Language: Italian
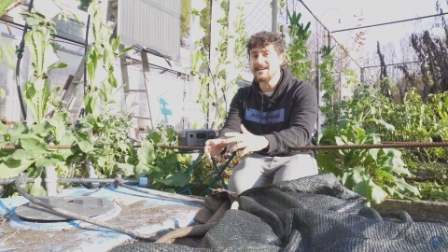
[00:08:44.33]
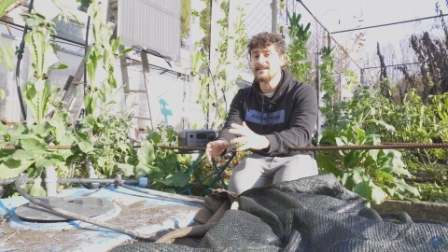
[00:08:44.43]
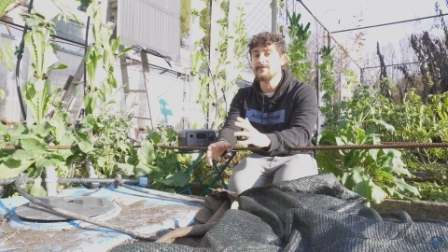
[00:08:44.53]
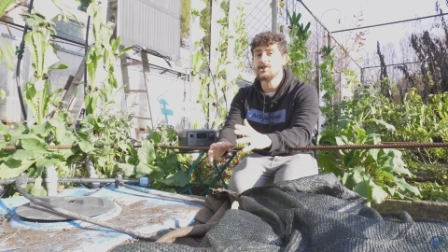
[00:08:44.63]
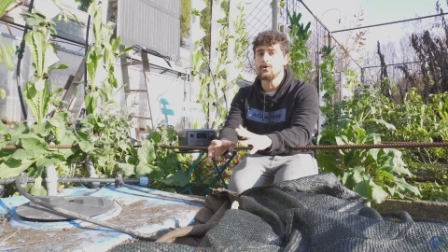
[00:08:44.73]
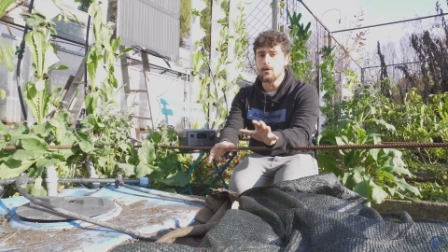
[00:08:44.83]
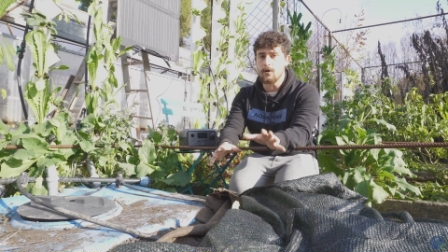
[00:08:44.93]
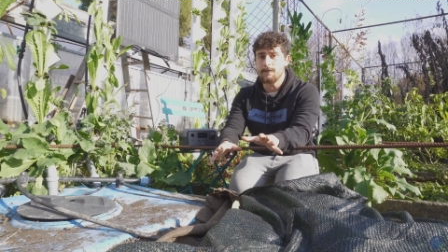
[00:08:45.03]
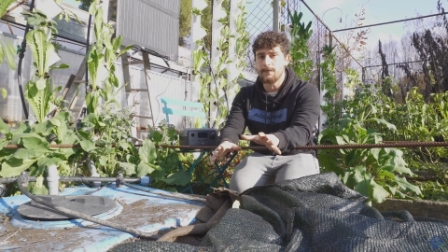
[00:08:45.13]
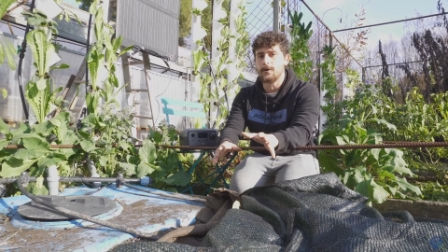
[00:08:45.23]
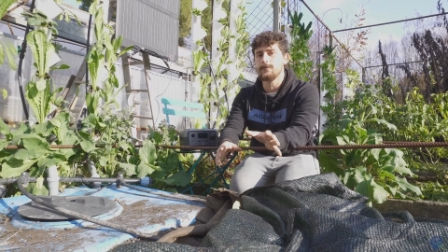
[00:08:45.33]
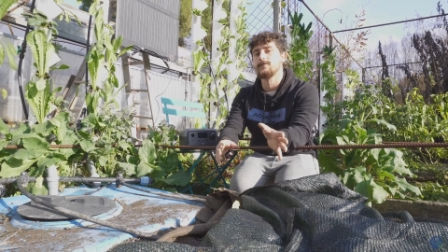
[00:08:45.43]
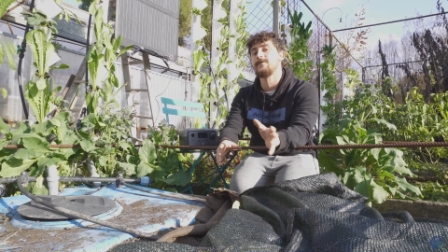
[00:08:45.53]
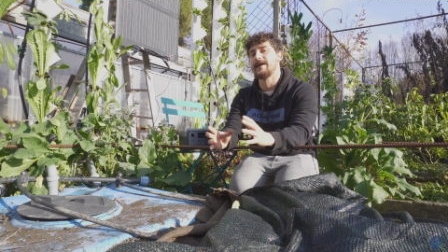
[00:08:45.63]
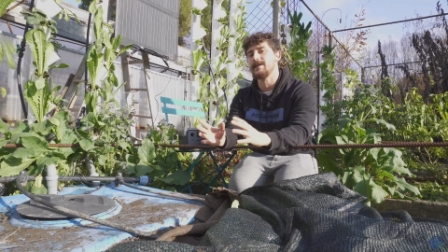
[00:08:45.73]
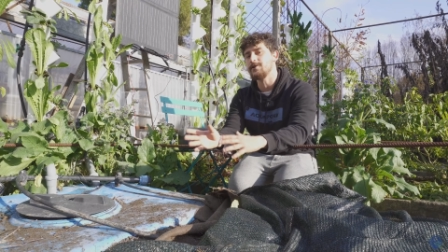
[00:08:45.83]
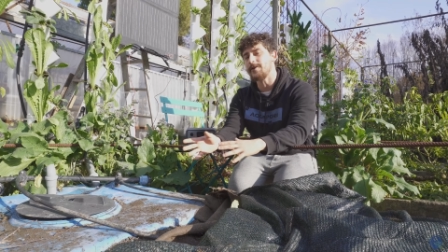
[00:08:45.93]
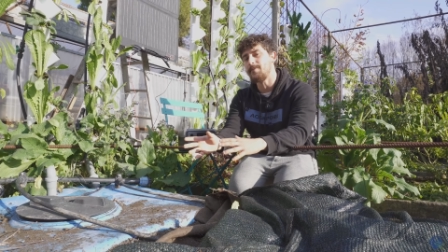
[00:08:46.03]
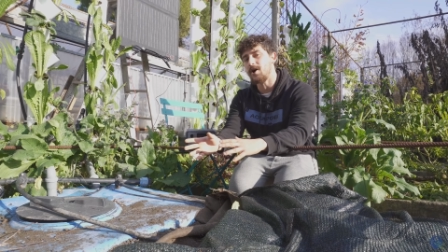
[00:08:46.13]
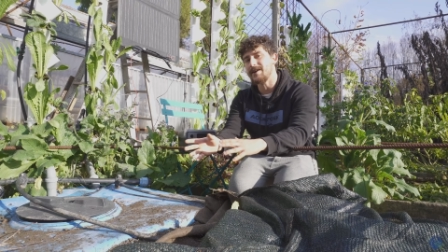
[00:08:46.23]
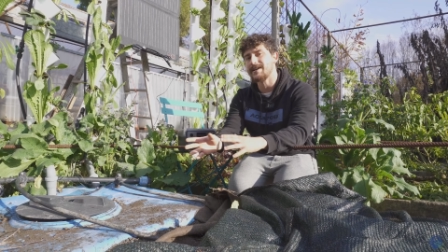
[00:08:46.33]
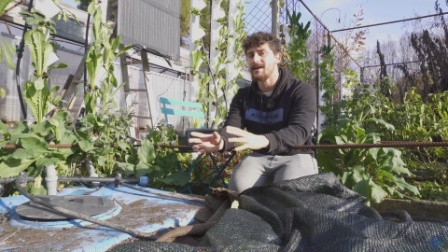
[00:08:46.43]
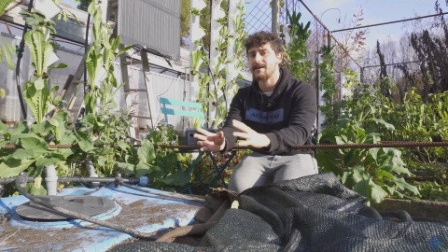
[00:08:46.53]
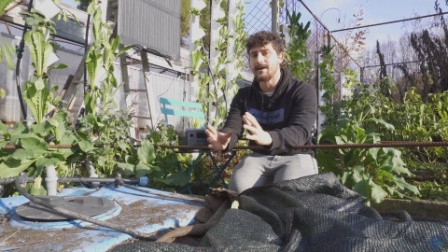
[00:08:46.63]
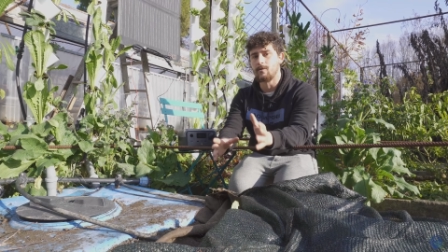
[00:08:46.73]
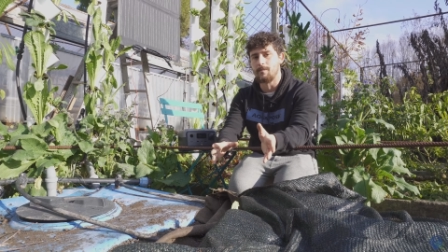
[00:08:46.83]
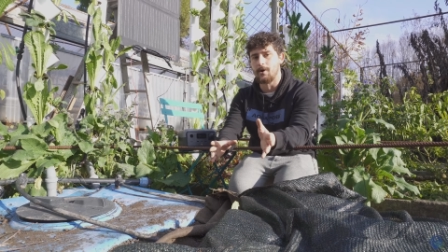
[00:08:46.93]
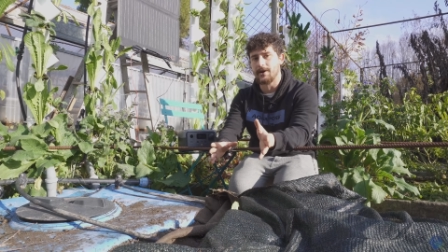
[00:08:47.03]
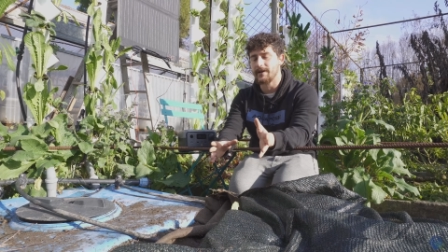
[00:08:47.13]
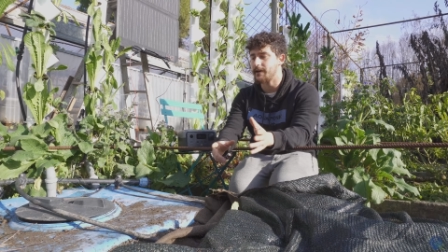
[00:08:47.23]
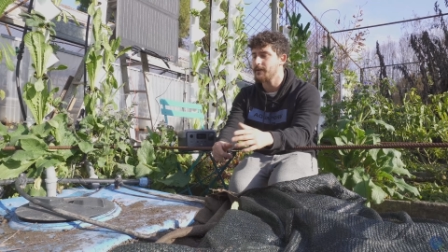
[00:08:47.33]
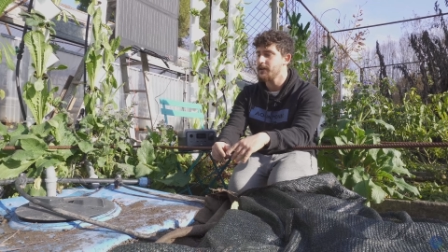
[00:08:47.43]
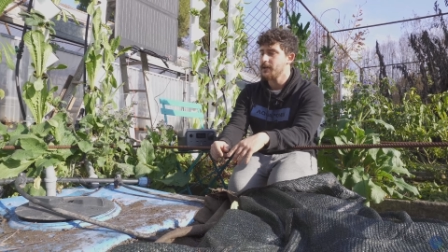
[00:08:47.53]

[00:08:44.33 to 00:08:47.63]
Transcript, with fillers: e stiamo facendo un confronto fra idroponica e acquaponica.